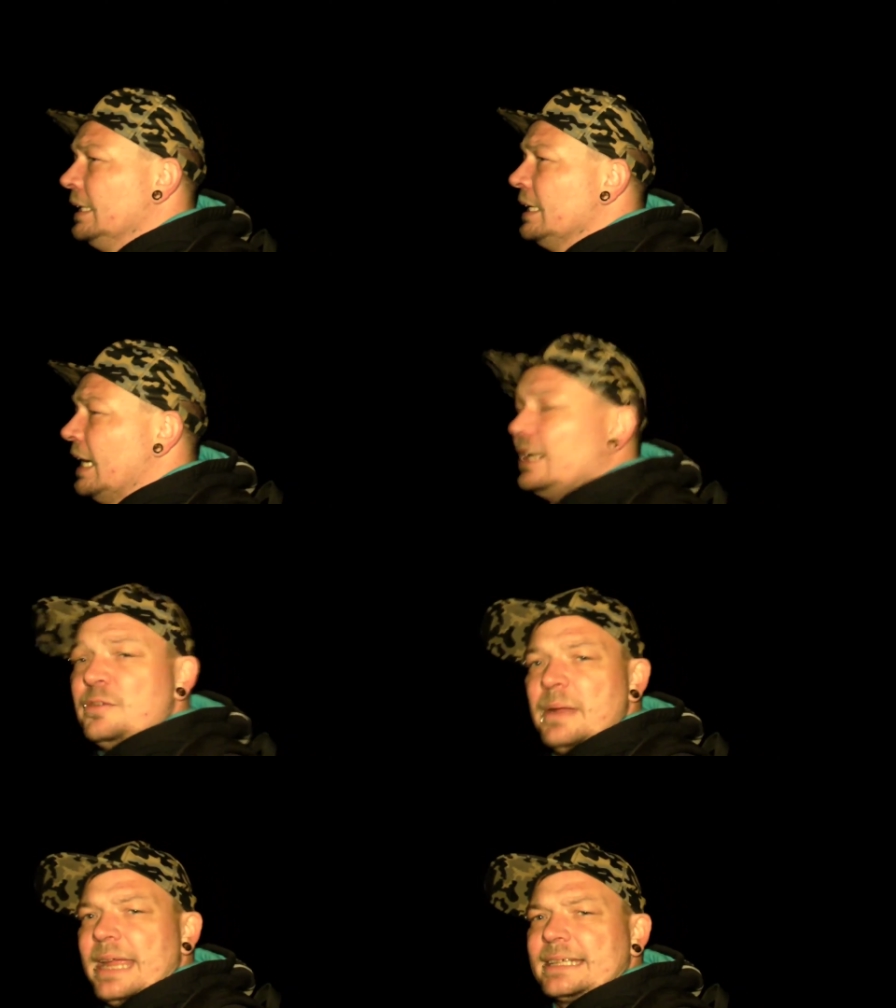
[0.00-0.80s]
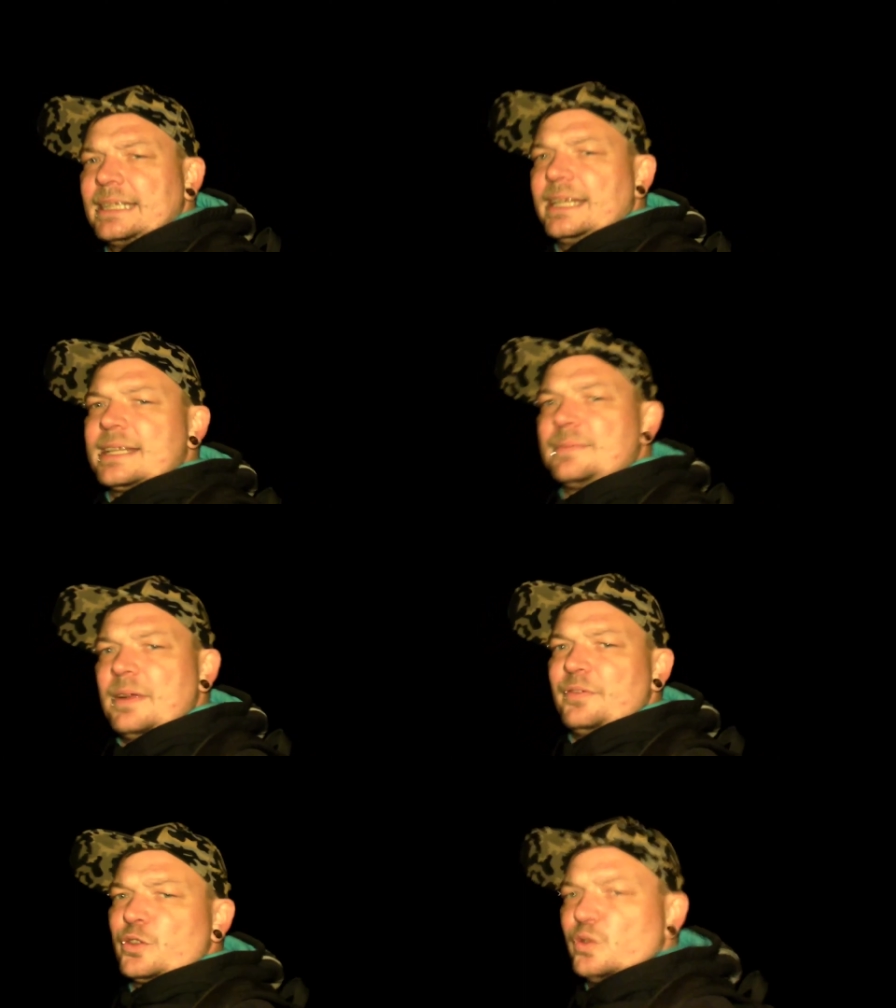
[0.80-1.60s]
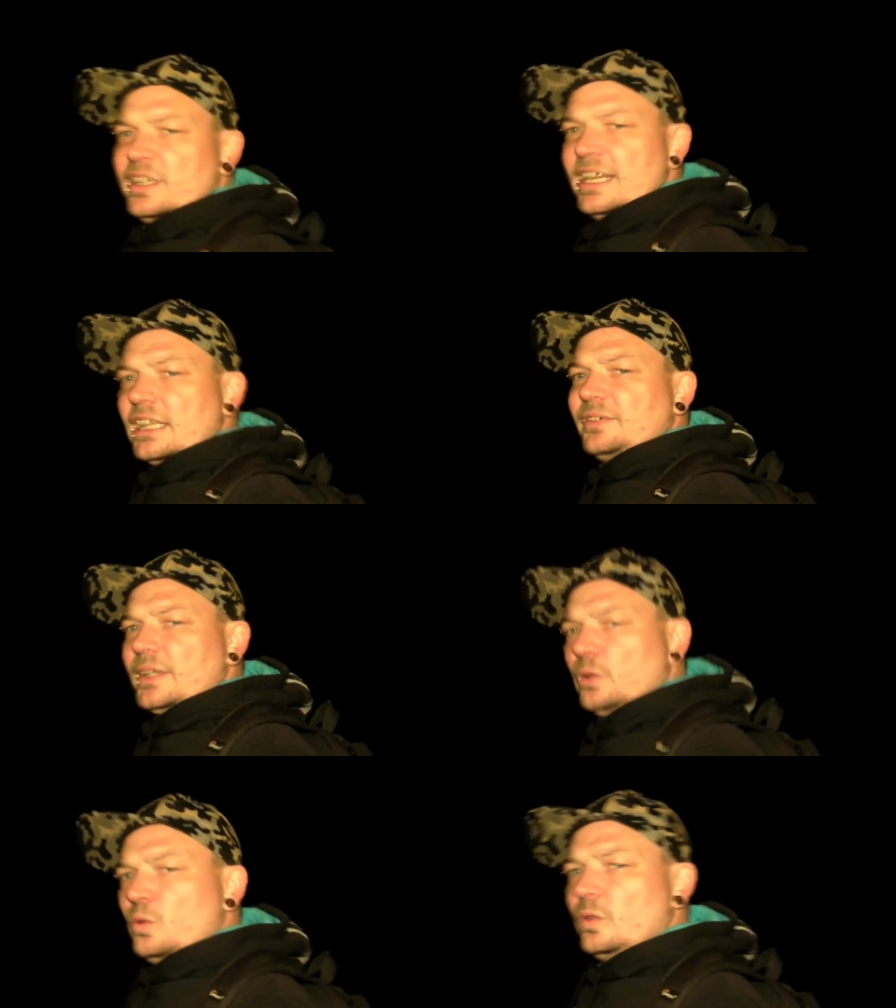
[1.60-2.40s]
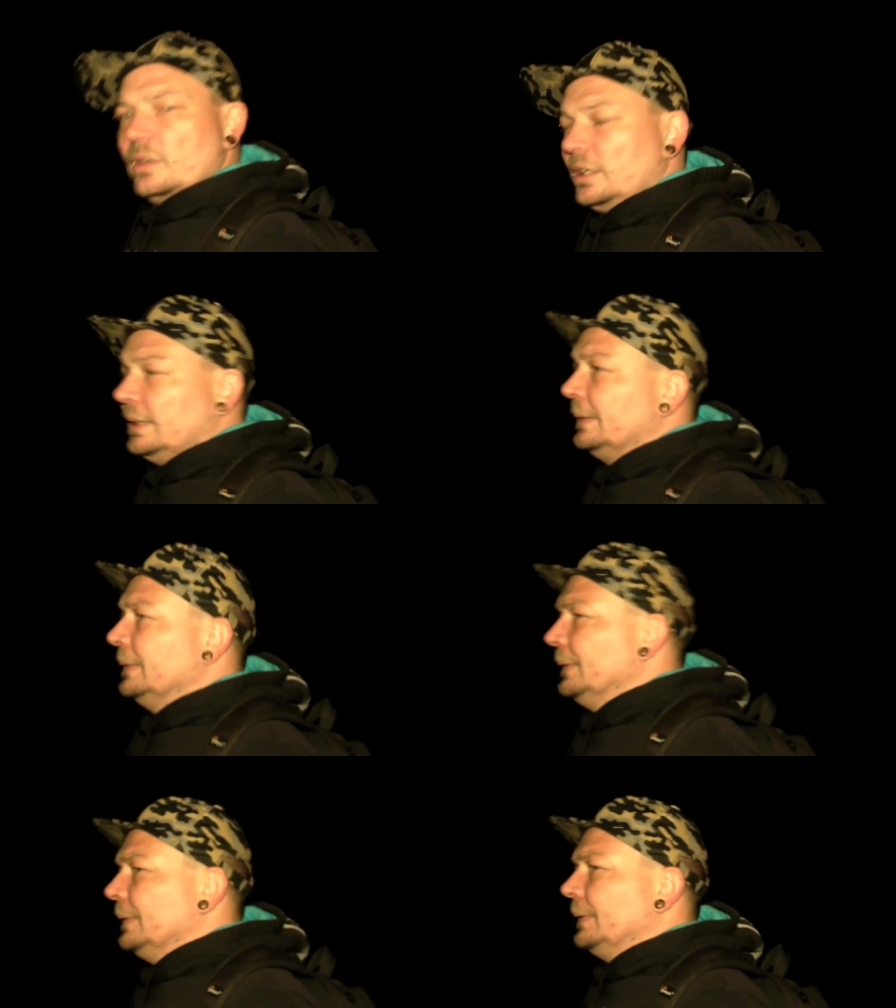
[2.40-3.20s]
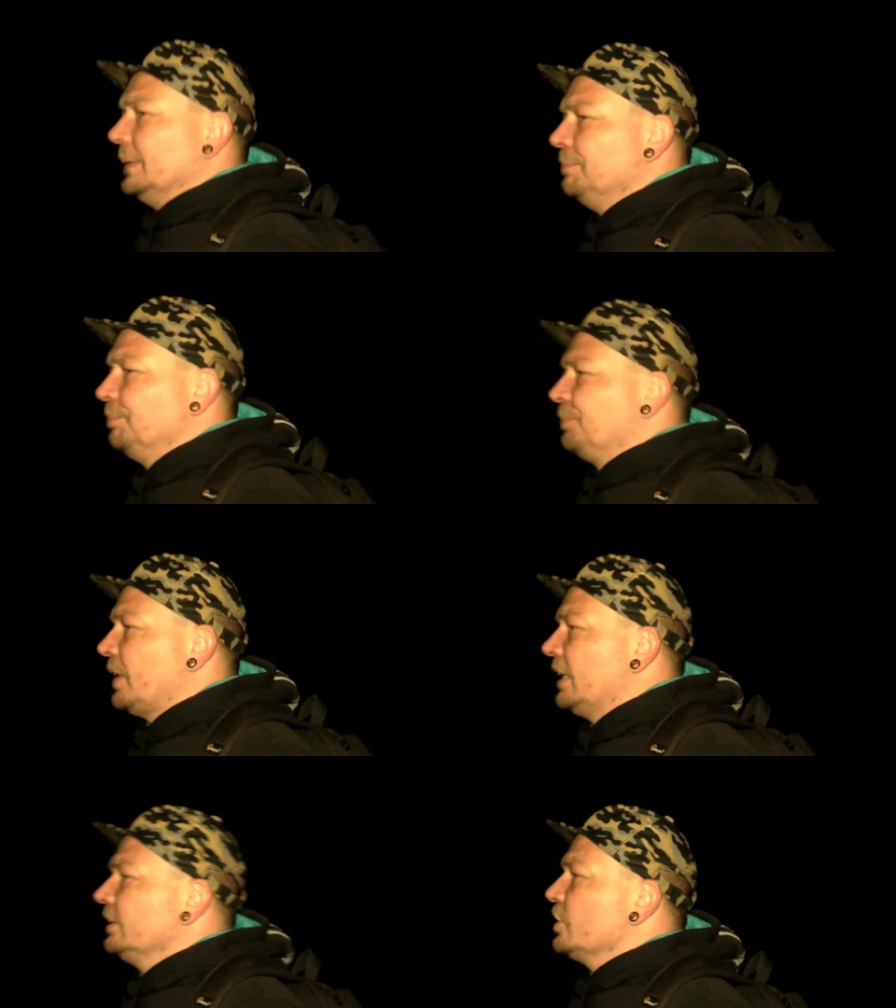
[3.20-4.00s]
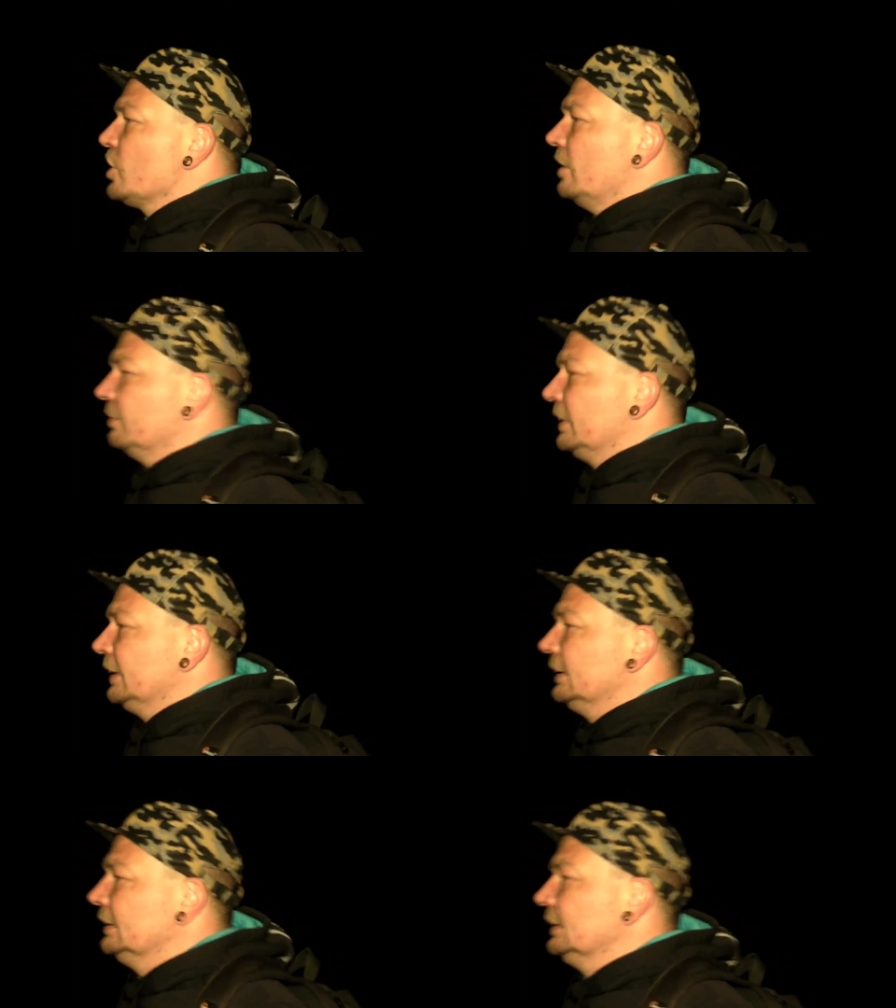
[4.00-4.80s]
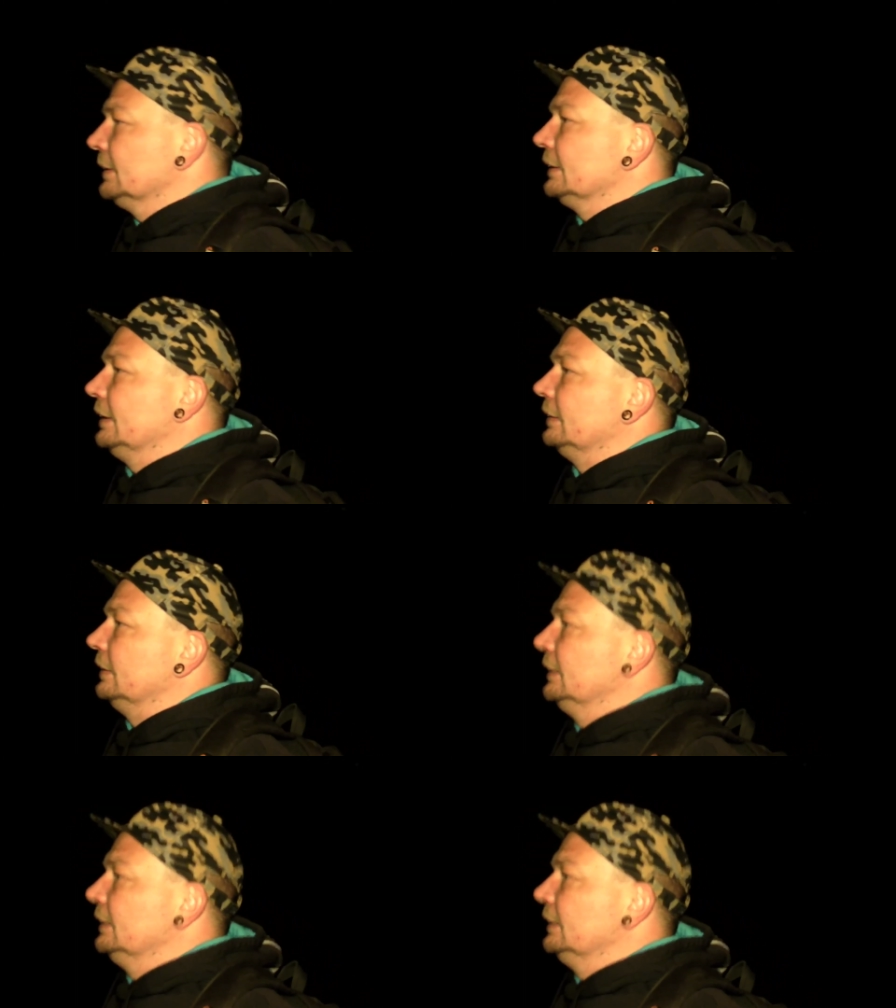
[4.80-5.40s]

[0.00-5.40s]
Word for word: Hatte ich mir extra jetzt mal für so eine Nachtwanderung ähm, angeschafft. Genau.